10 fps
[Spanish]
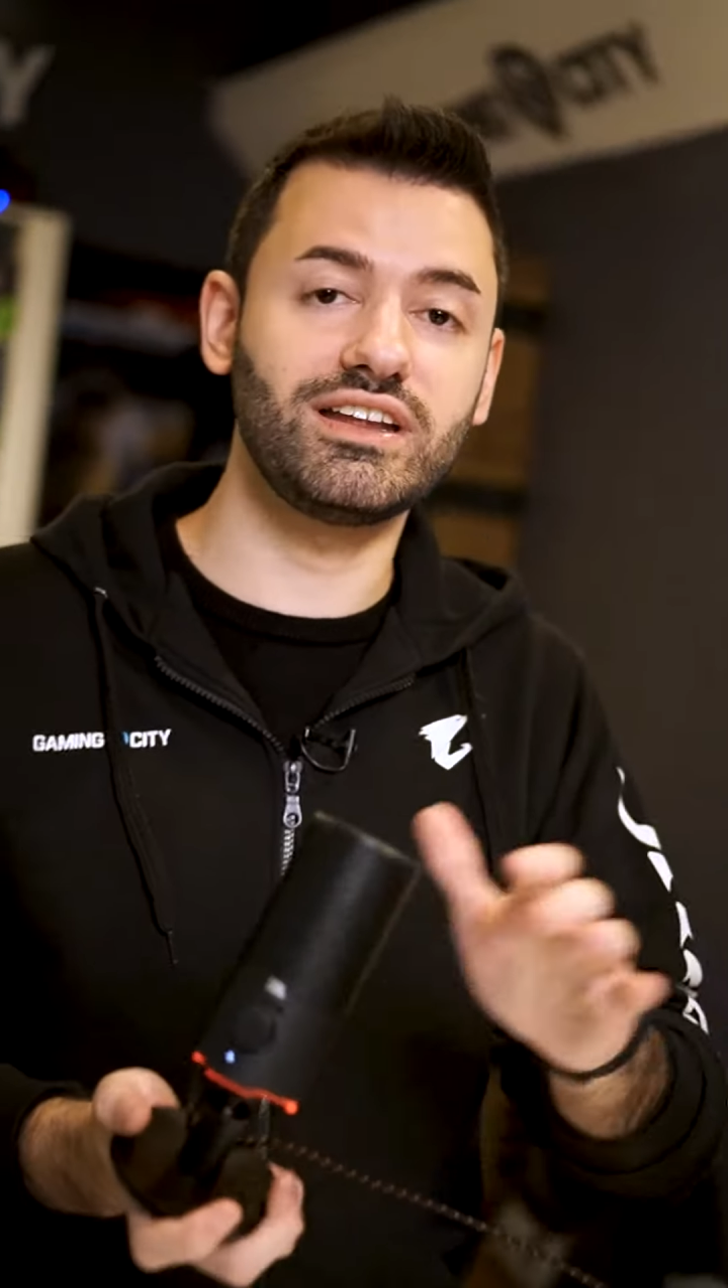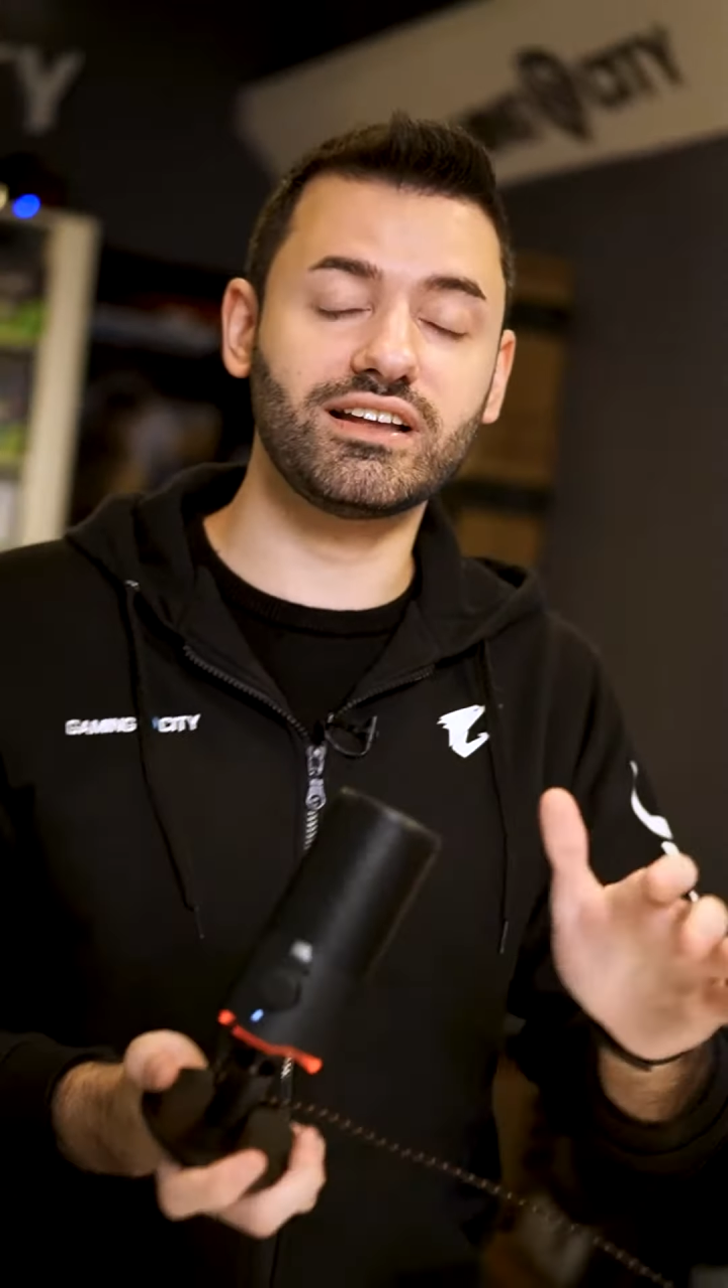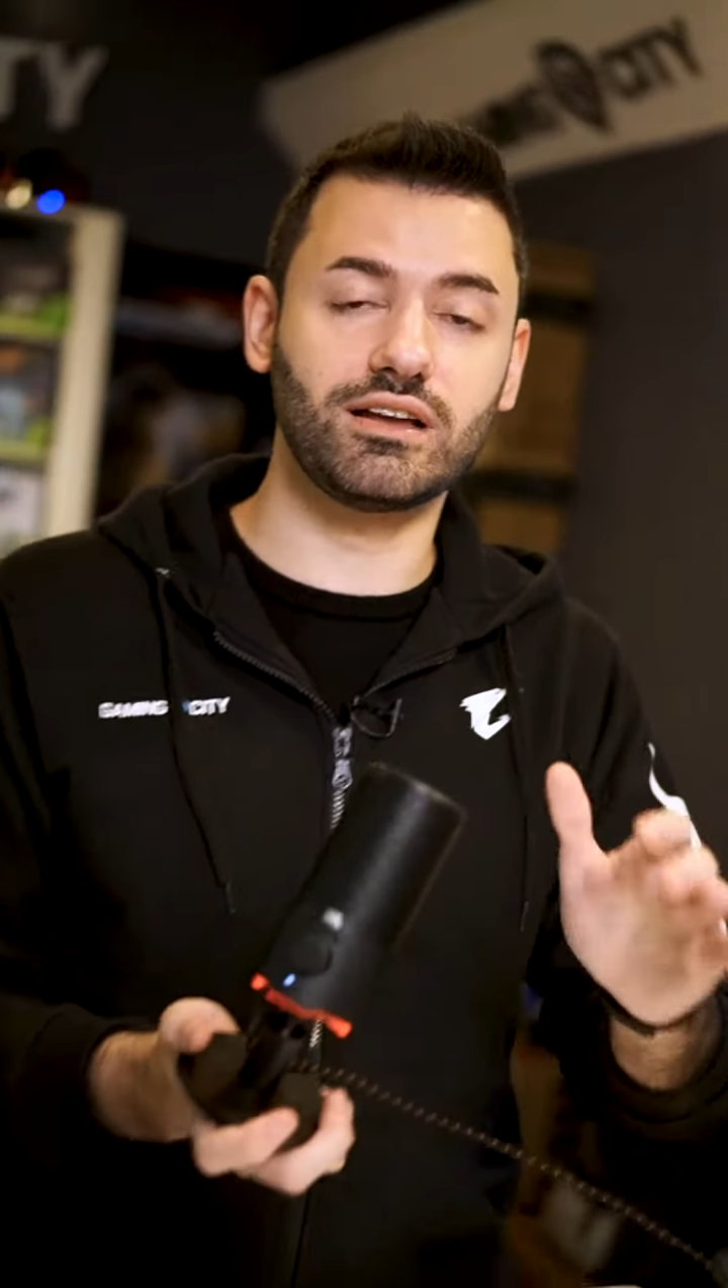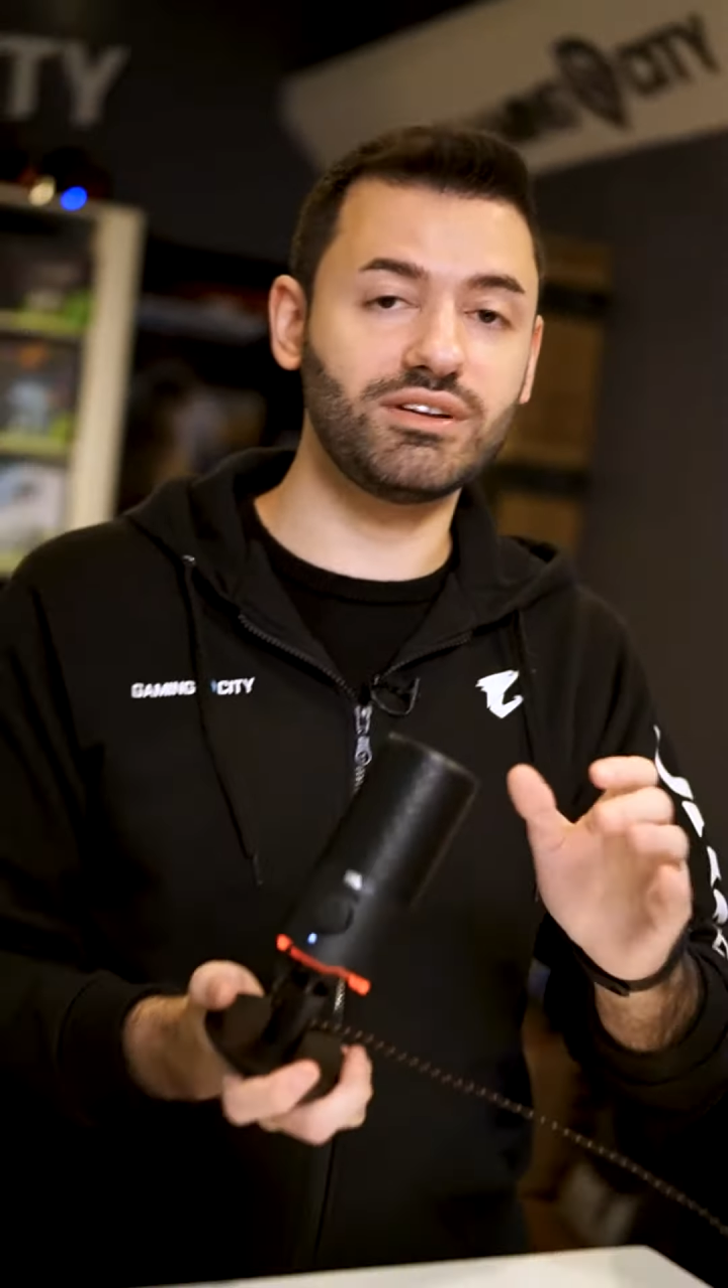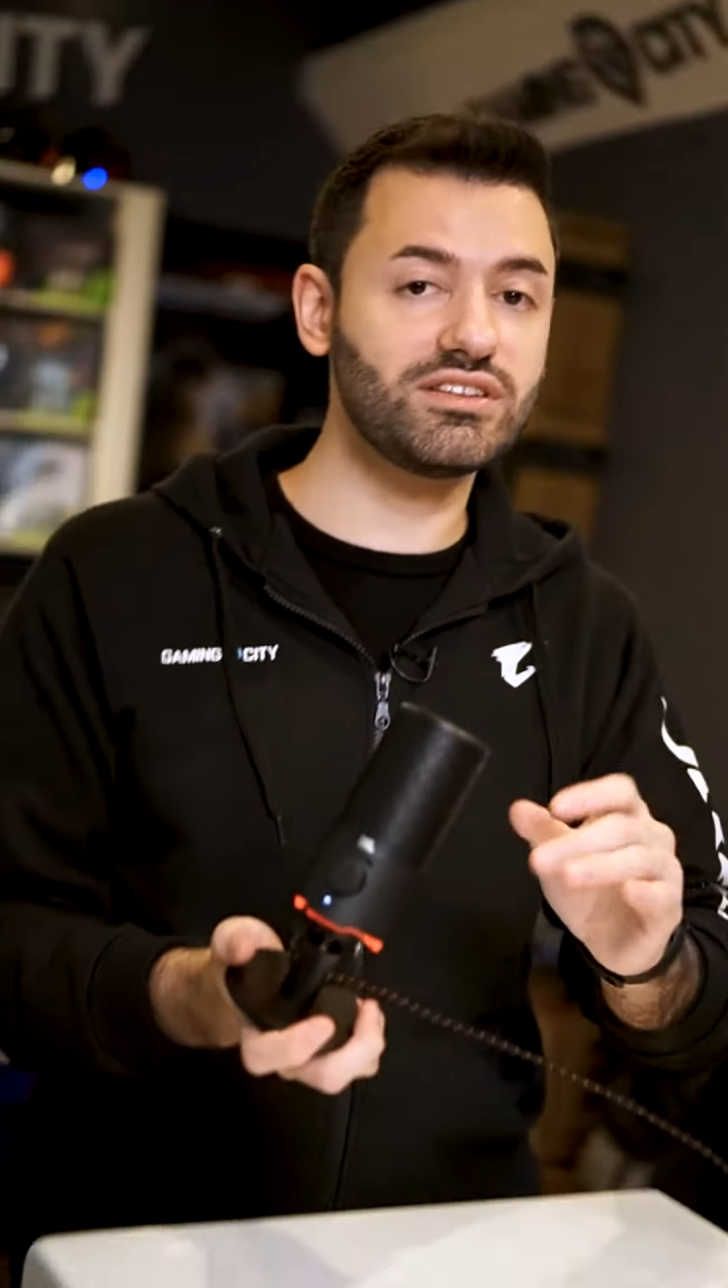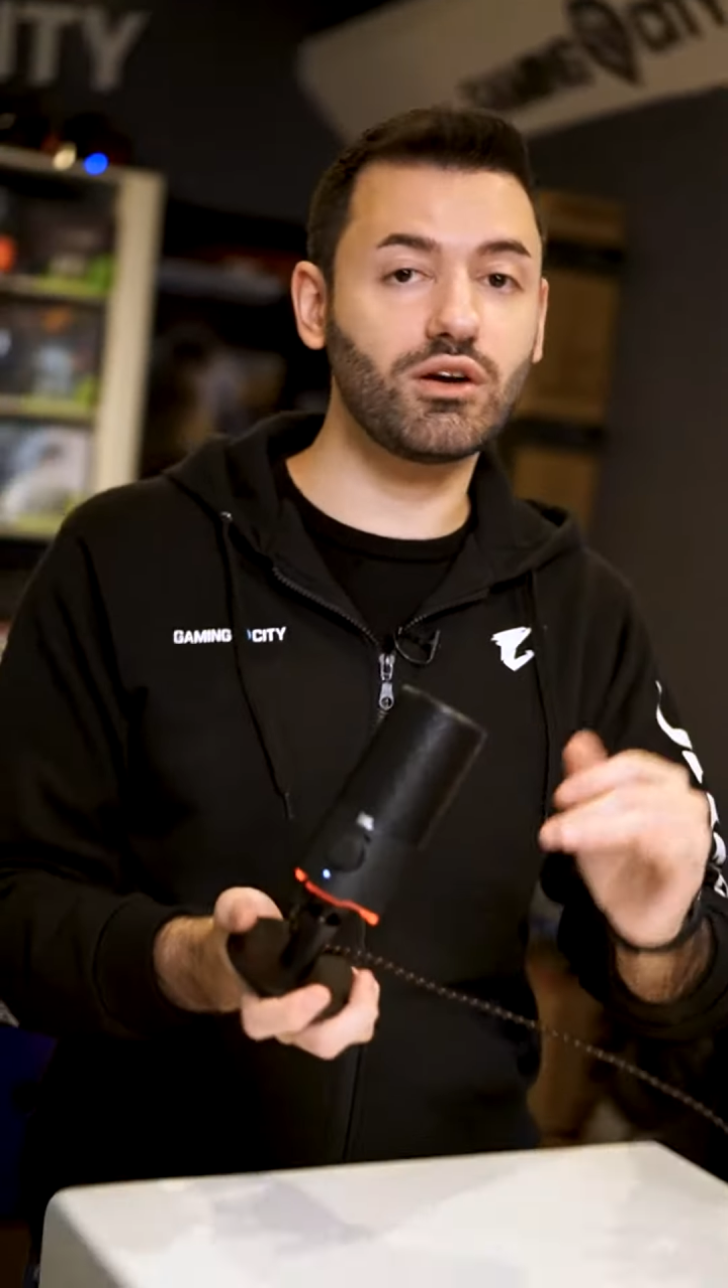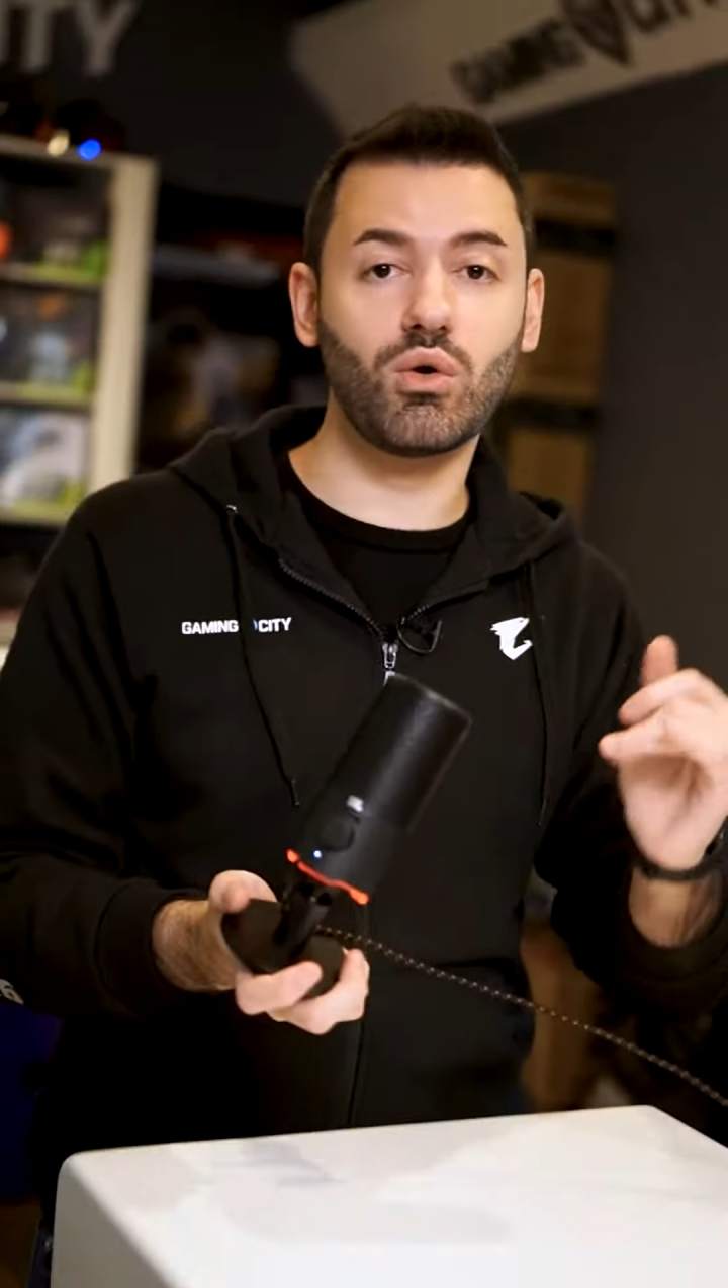directamente